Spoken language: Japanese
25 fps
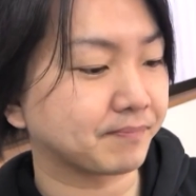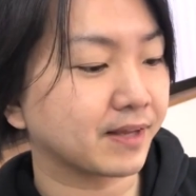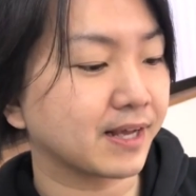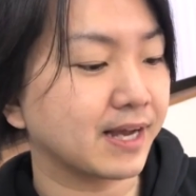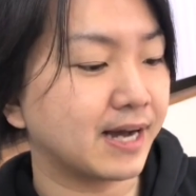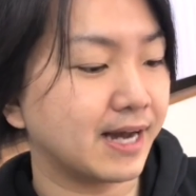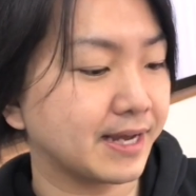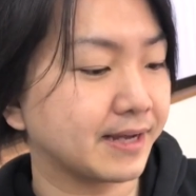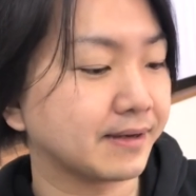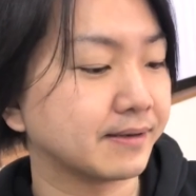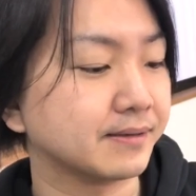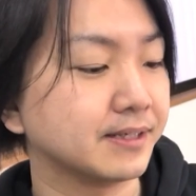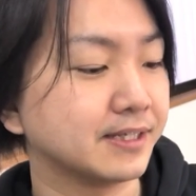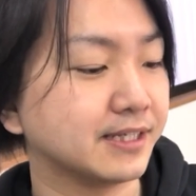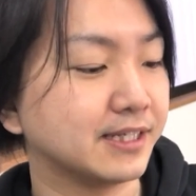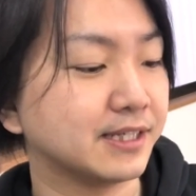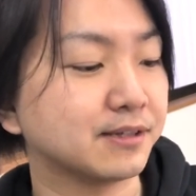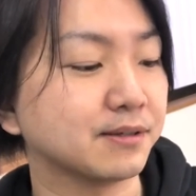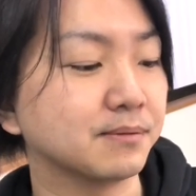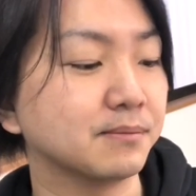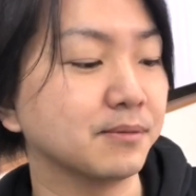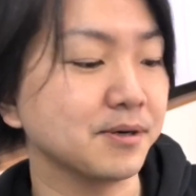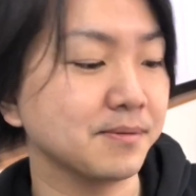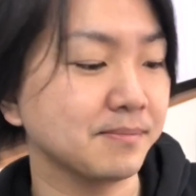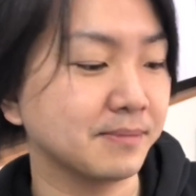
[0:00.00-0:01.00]
はい、いい
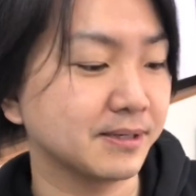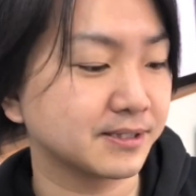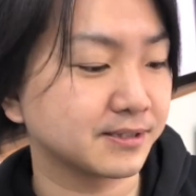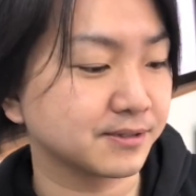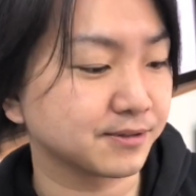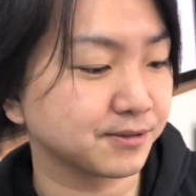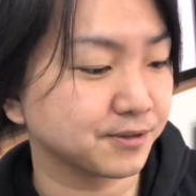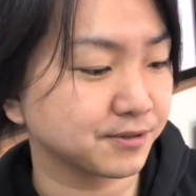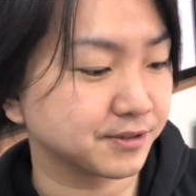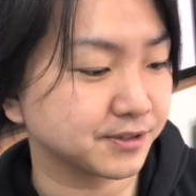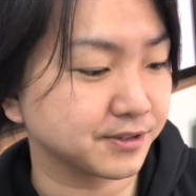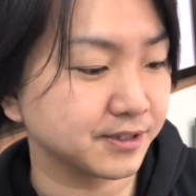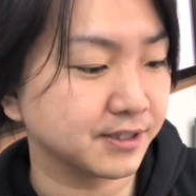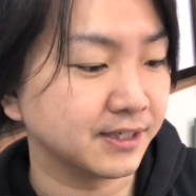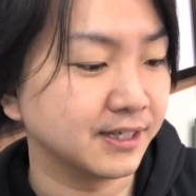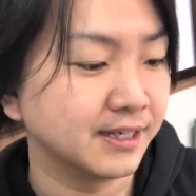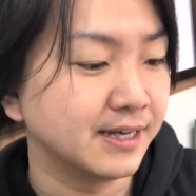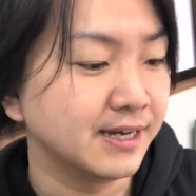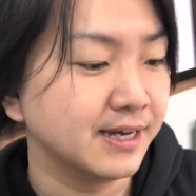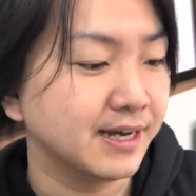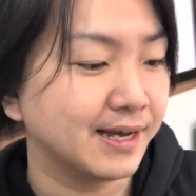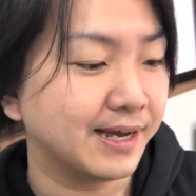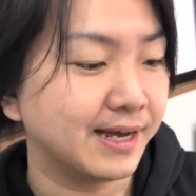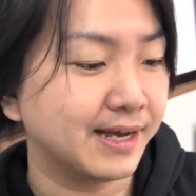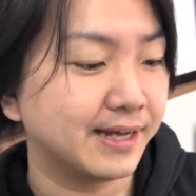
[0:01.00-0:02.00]
と思いますすごく、
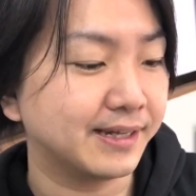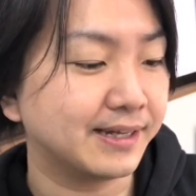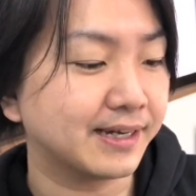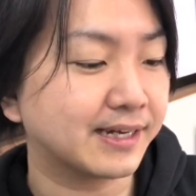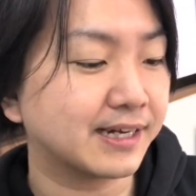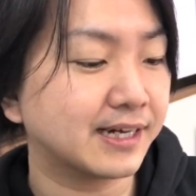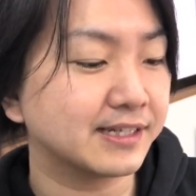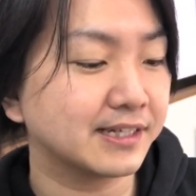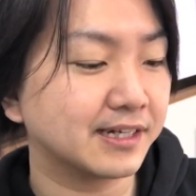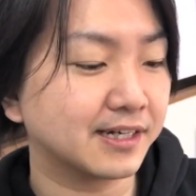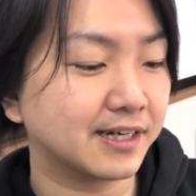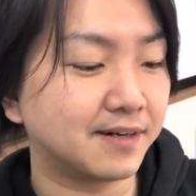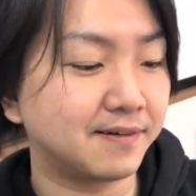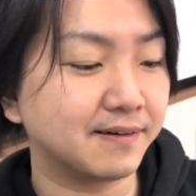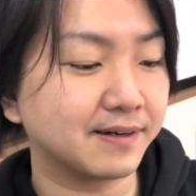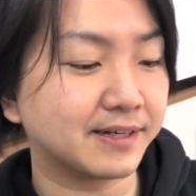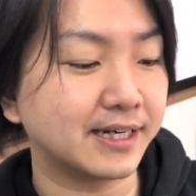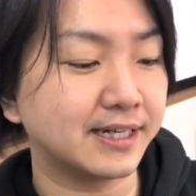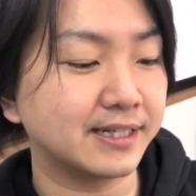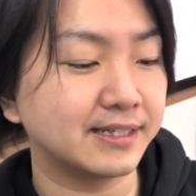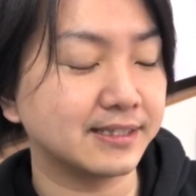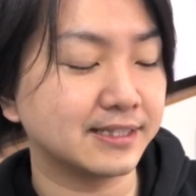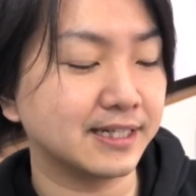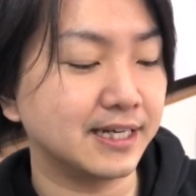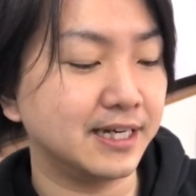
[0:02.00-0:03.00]
えー、で神奈川
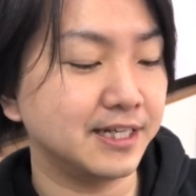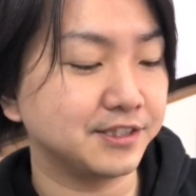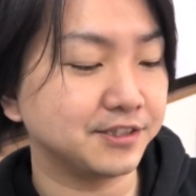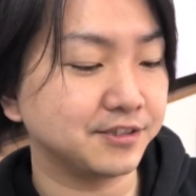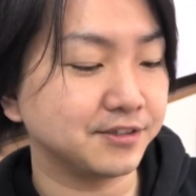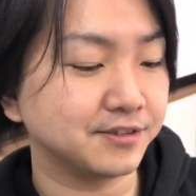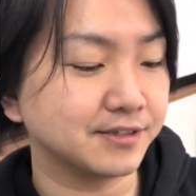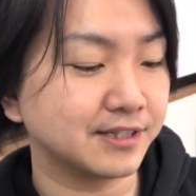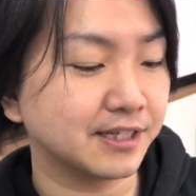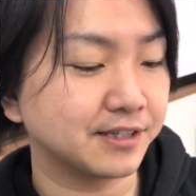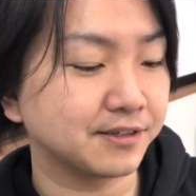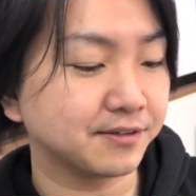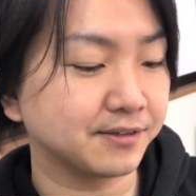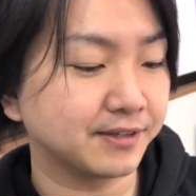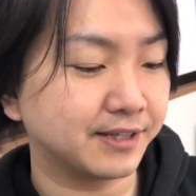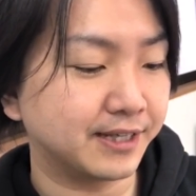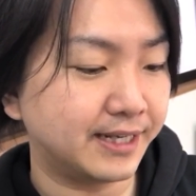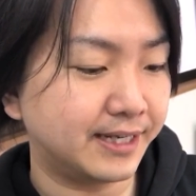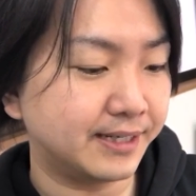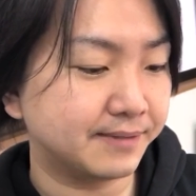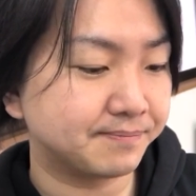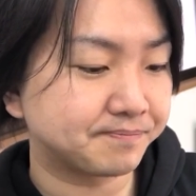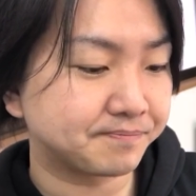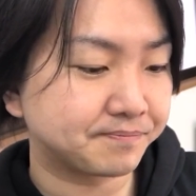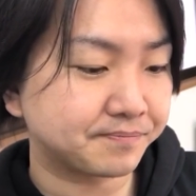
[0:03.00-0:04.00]
県在住なの
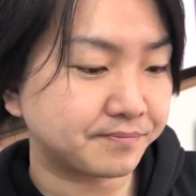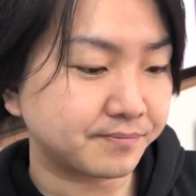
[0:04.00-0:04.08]
で